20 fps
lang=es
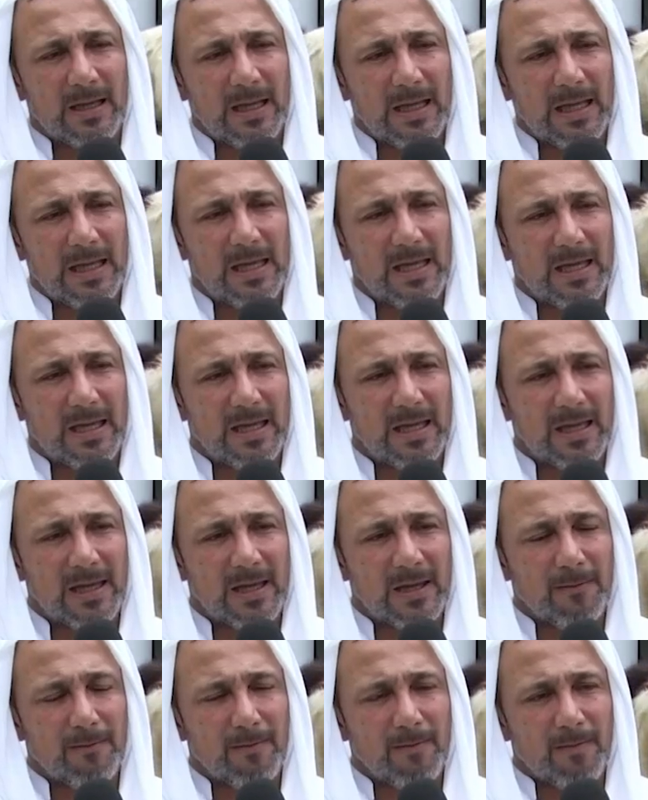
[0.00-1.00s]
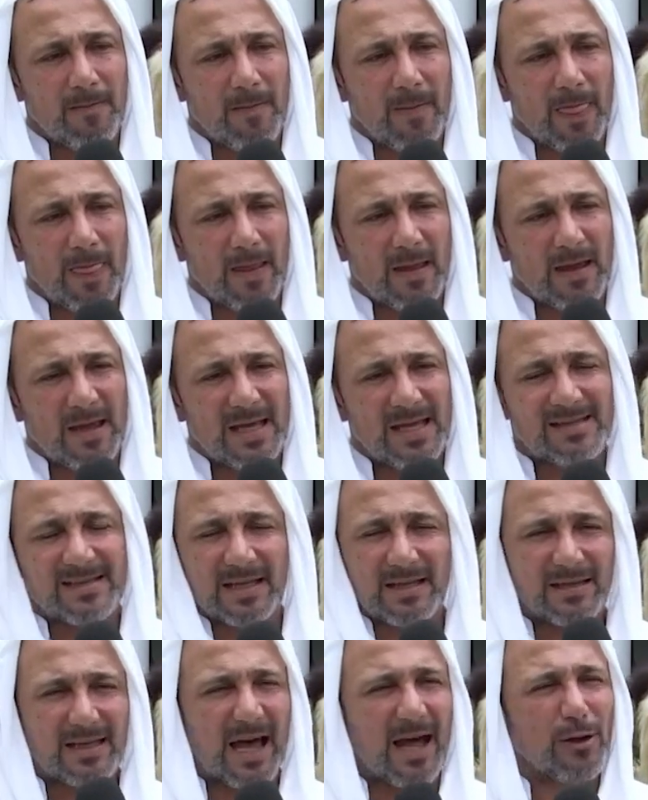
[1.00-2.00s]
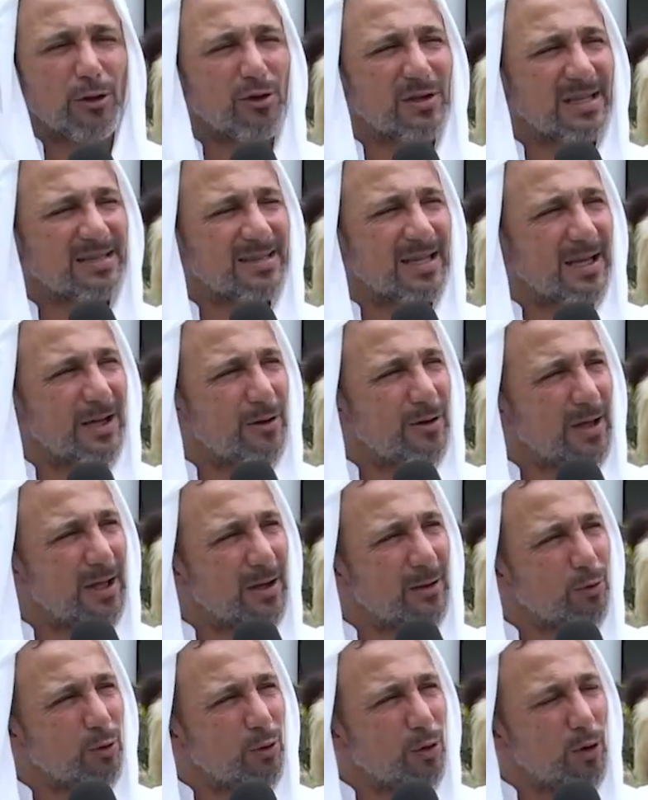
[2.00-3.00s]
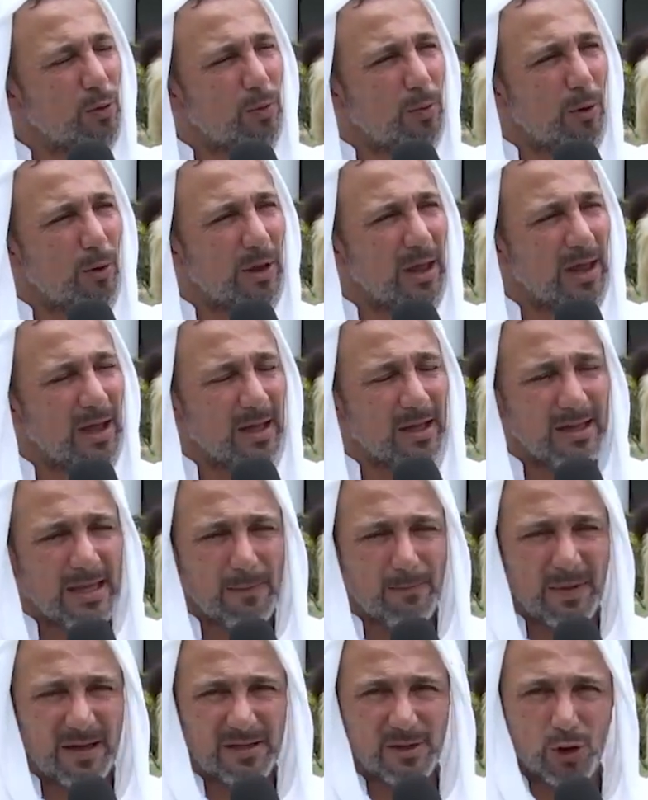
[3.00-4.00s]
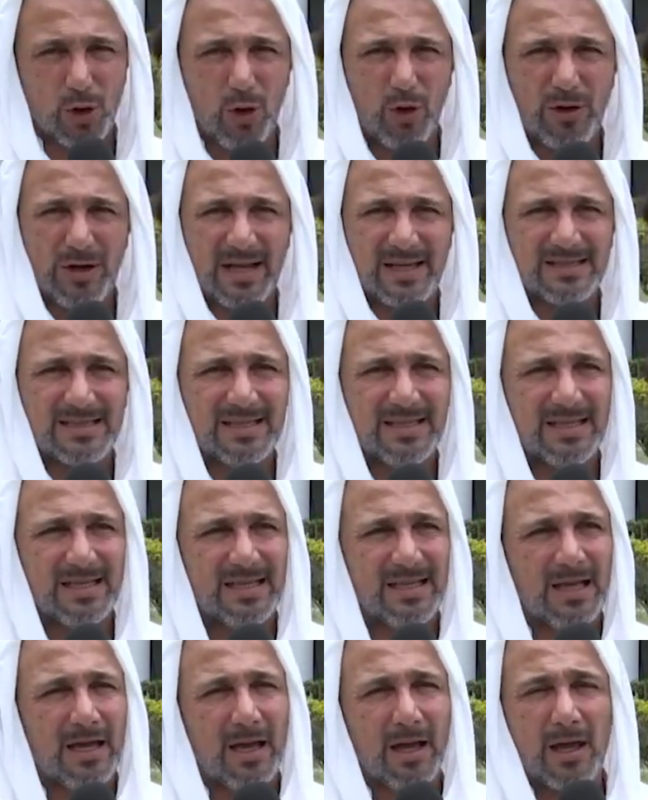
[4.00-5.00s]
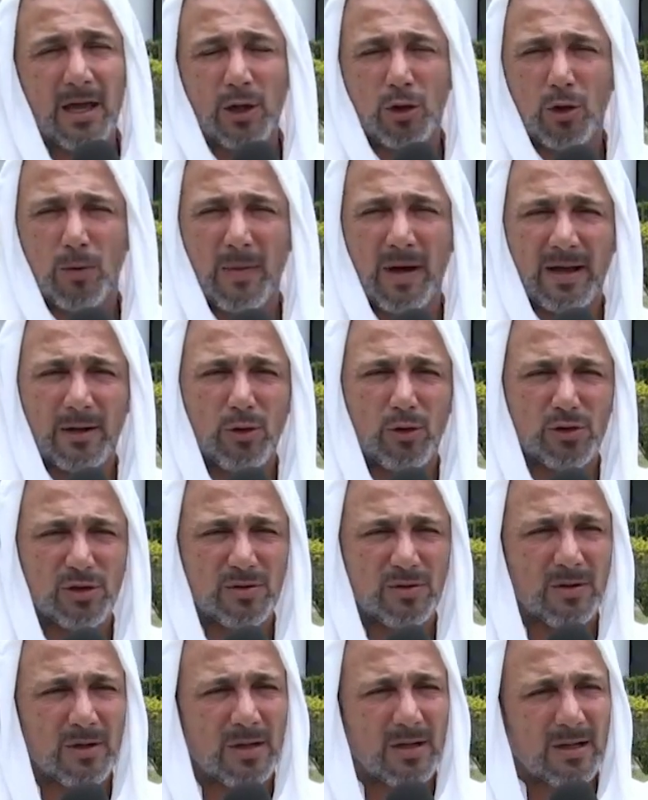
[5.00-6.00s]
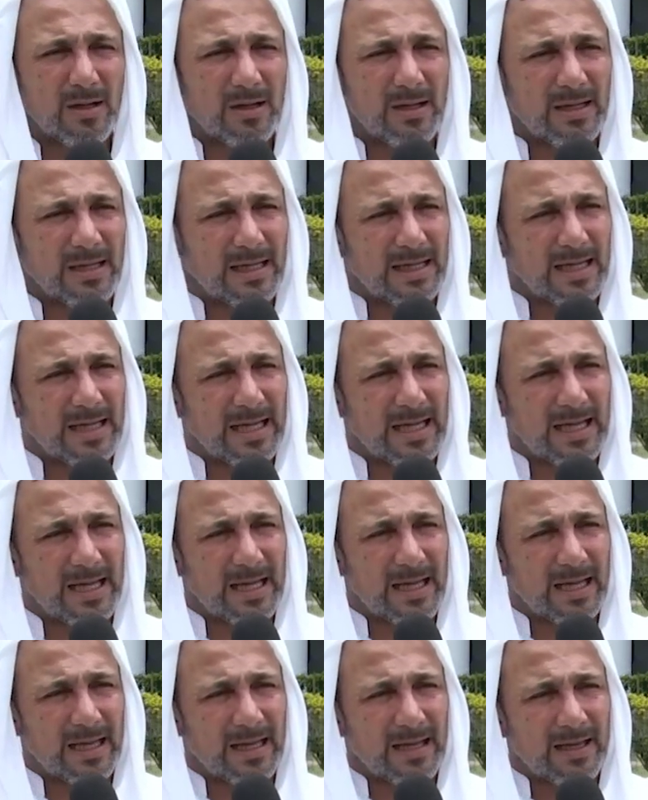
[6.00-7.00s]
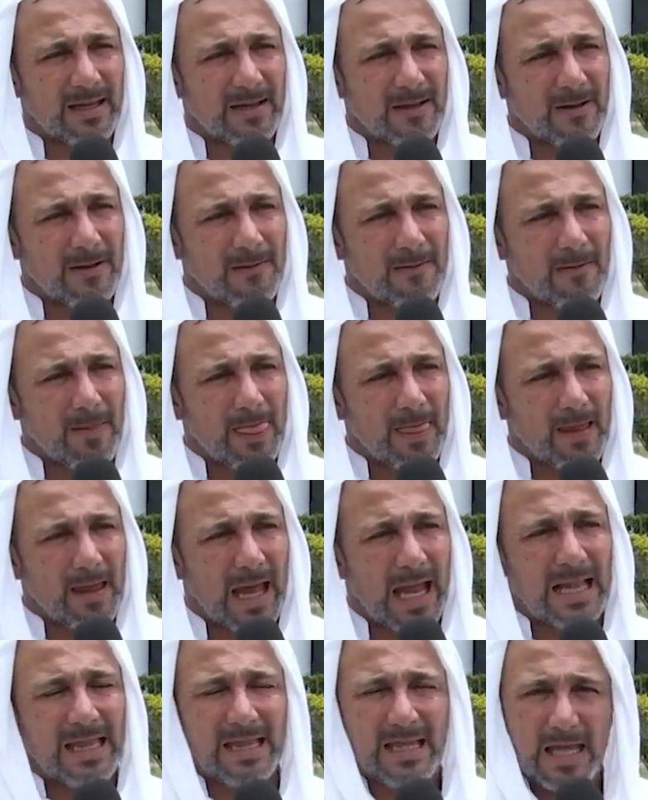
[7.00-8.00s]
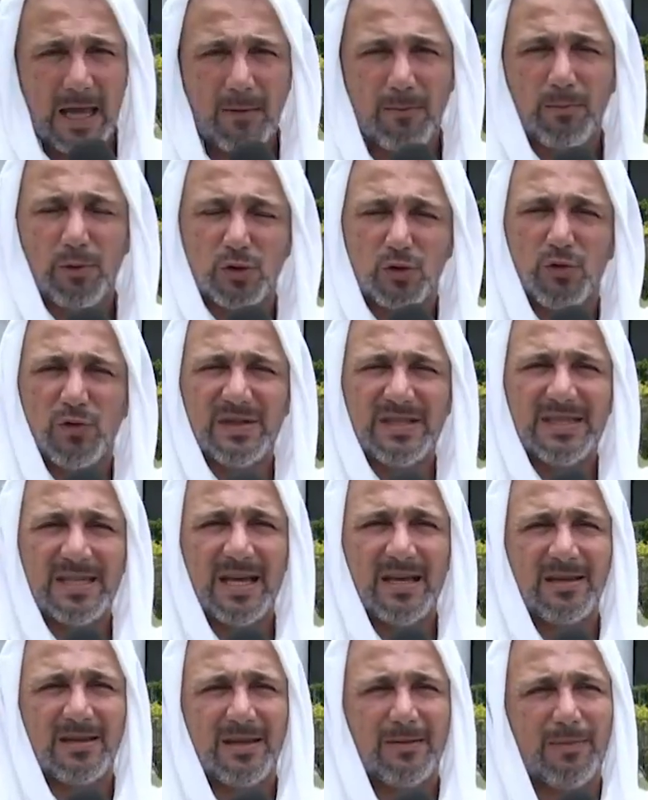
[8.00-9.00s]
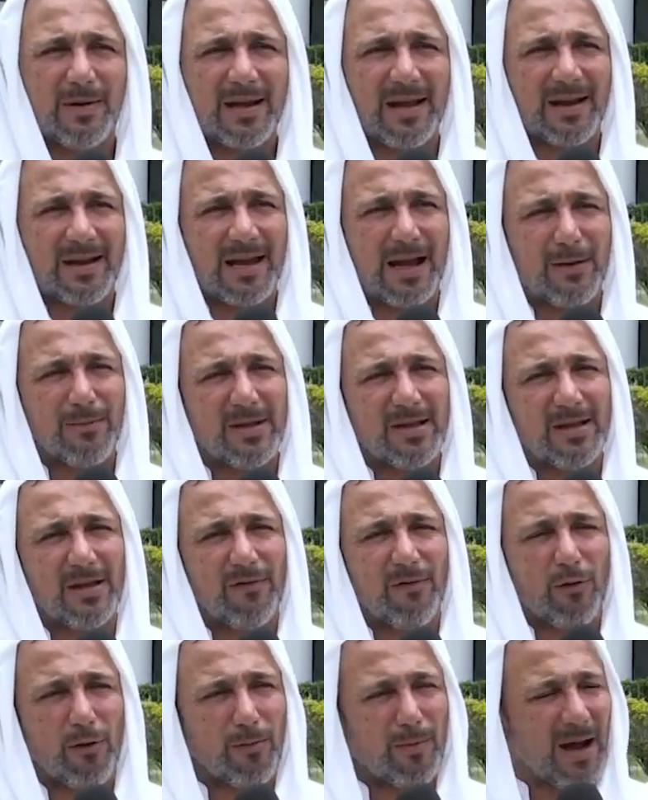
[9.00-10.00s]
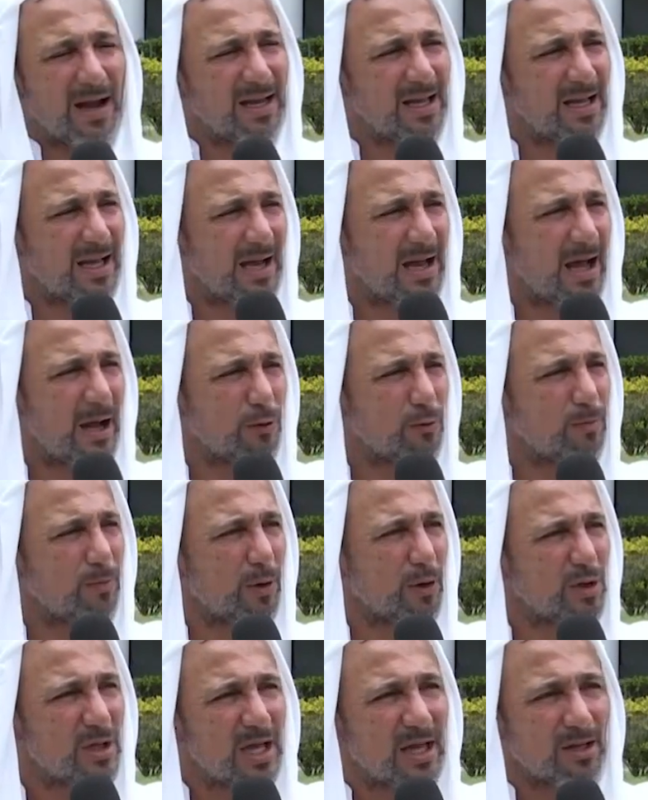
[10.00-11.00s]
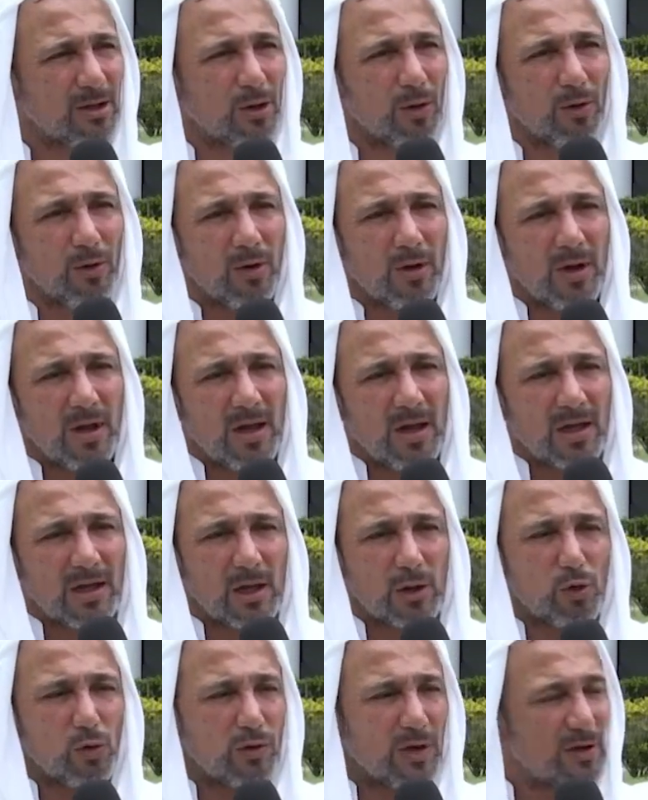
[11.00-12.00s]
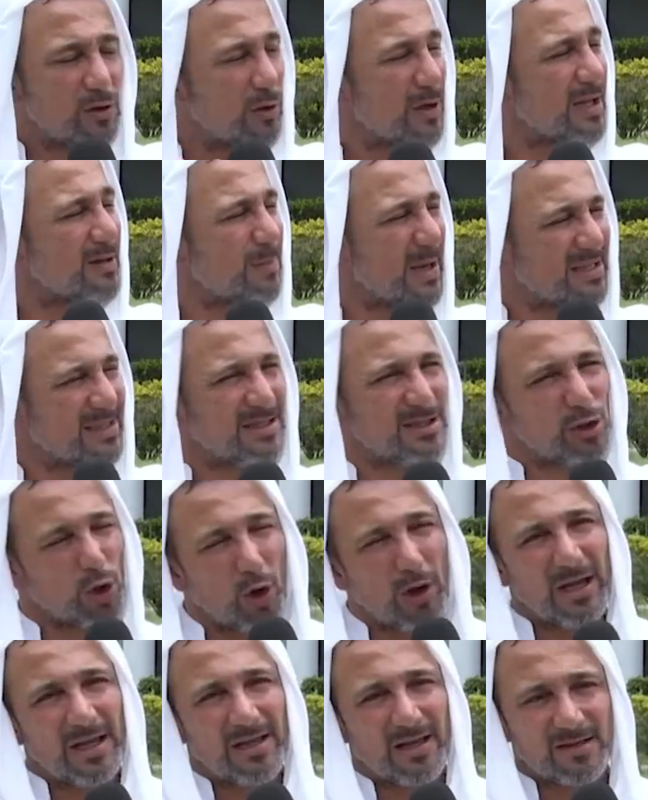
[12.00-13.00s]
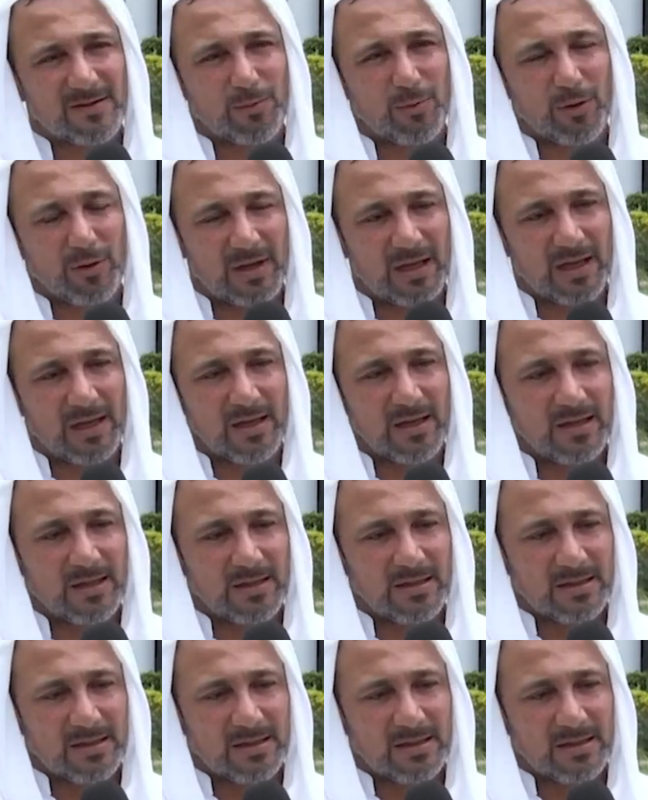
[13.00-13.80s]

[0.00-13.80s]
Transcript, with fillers: Y, sentarnos a escribir un grupo de, personas y tomarnos eh, el tiempo suficiente para realmente formar y crear un proyecto que tuviese unas bases sólidas, porque